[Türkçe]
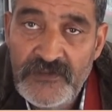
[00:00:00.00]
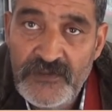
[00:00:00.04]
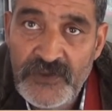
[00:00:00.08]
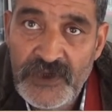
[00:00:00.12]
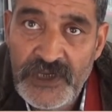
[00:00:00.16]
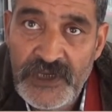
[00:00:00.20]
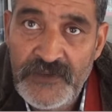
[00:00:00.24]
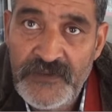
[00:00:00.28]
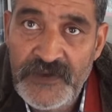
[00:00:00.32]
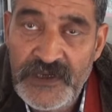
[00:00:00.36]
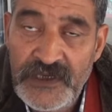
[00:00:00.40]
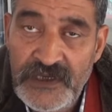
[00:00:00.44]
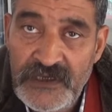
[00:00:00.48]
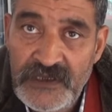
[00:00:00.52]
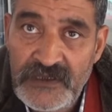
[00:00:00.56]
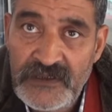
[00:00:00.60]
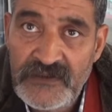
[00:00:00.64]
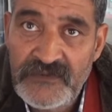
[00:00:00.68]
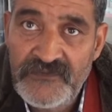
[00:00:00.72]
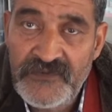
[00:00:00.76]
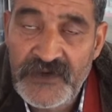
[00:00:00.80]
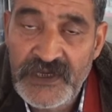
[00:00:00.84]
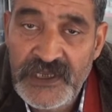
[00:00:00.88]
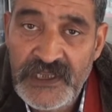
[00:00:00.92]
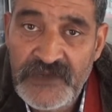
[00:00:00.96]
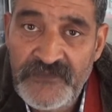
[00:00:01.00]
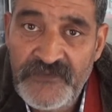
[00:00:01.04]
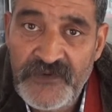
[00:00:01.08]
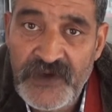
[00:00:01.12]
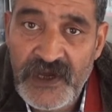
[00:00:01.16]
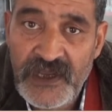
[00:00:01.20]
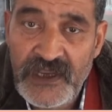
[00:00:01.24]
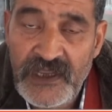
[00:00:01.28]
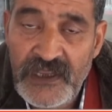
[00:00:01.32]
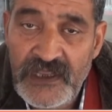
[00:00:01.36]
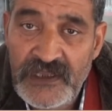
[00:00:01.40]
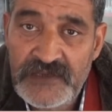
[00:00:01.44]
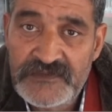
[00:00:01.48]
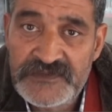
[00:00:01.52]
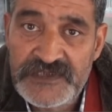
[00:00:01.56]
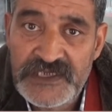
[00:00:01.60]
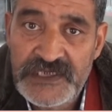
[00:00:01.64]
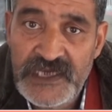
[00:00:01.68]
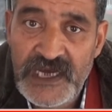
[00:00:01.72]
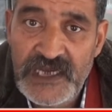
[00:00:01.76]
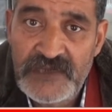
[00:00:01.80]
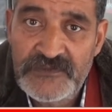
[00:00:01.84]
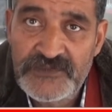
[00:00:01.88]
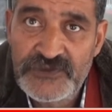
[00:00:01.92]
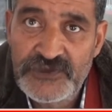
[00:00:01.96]
bu gibi fakir fukaralarımıza
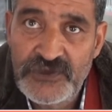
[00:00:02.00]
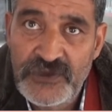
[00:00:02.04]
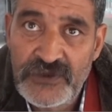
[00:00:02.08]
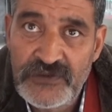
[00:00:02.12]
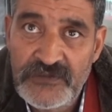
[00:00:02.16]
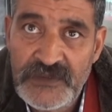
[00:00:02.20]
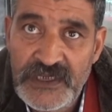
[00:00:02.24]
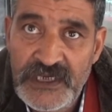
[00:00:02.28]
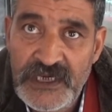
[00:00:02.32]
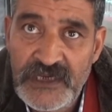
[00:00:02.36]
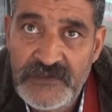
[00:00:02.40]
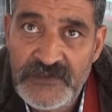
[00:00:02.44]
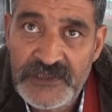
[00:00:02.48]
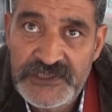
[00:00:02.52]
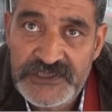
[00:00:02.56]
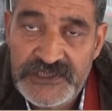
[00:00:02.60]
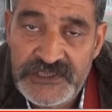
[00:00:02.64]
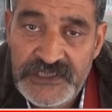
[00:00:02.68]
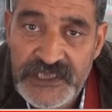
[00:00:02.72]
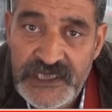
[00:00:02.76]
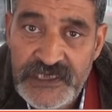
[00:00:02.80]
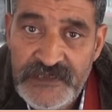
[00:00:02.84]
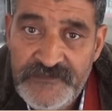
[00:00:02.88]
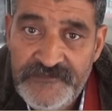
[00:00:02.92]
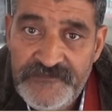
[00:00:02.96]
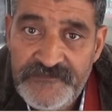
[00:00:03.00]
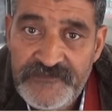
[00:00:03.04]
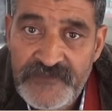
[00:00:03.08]
yardımcı olma amacıyla